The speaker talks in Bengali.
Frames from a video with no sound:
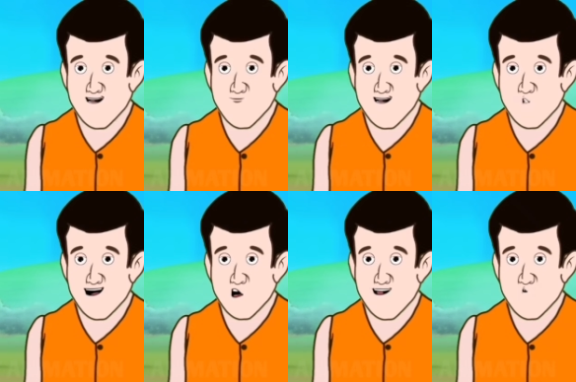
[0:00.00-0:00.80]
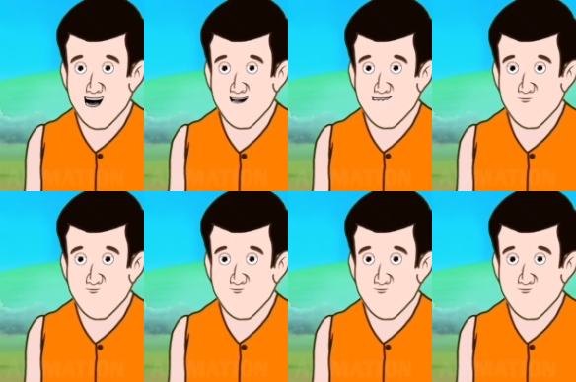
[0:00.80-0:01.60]
একটু চিড়িয়ে নিই
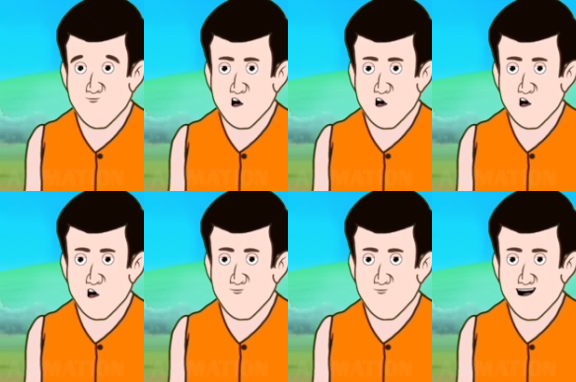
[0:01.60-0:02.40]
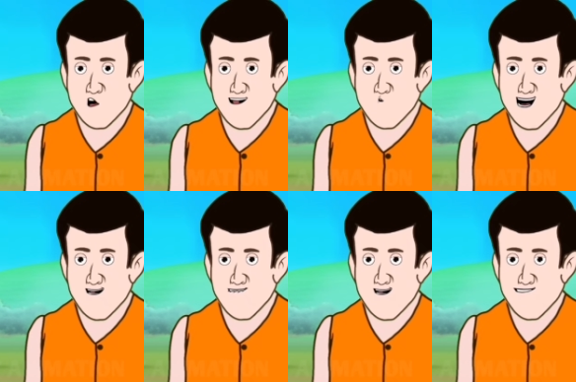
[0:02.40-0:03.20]
তারপর নইলে
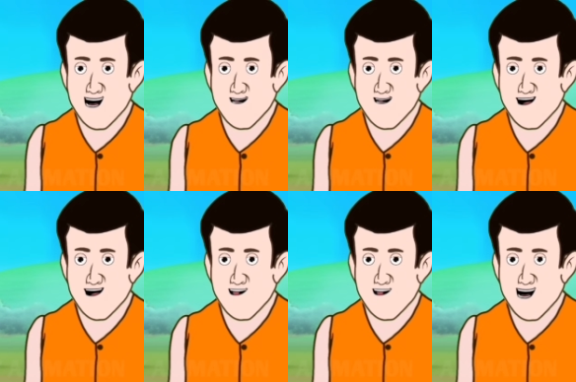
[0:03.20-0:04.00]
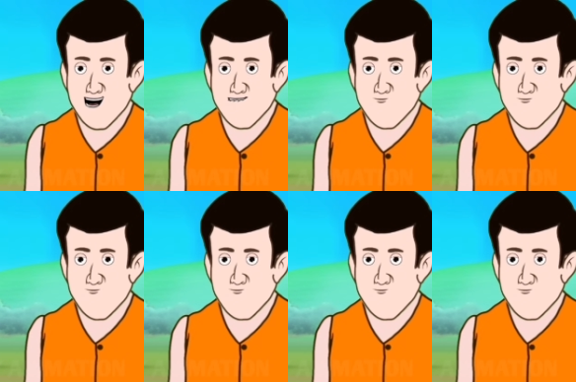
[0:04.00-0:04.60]
থলেটে নিয়ে যাওয়া যাবে